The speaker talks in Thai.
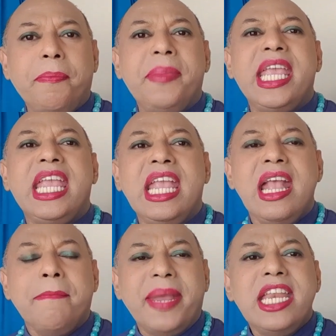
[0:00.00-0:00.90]
มี
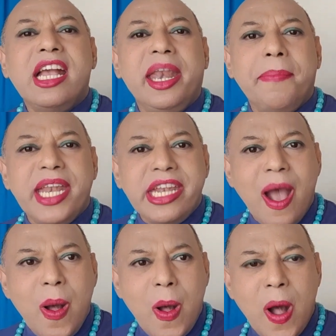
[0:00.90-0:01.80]
เป็นเงินเป็นท
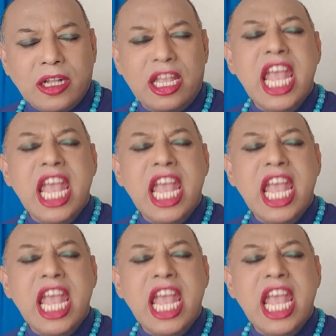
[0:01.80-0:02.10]
อง